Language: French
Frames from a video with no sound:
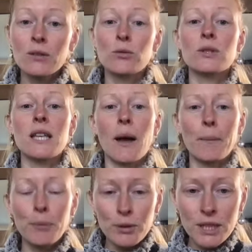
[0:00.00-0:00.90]
Donc c'est un
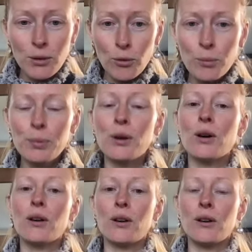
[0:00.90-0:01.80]
petit groupe,
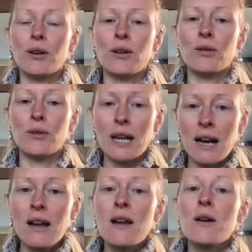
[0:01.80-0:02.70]

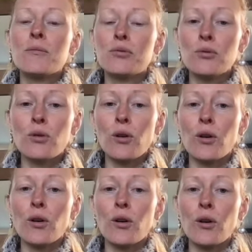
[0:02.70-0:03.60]
voilà. Pour,
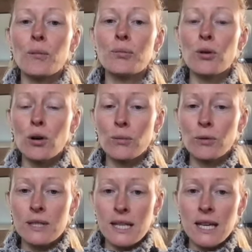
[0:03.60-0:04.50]
pour
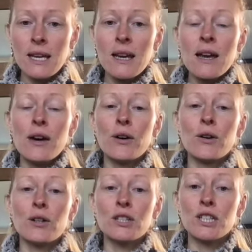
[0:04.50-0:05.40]
commencer,
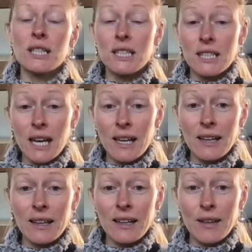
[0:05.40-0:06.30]
j'ai
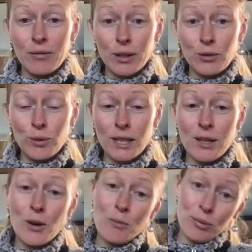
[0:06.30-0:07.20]
déjà
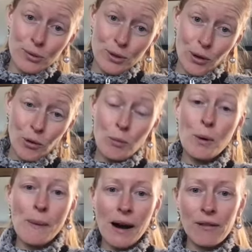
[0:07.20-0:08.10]
effectué plusieurs groupes
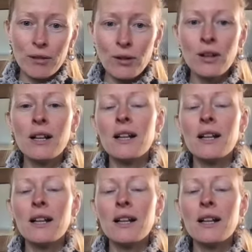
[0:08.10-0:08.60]
auparavant.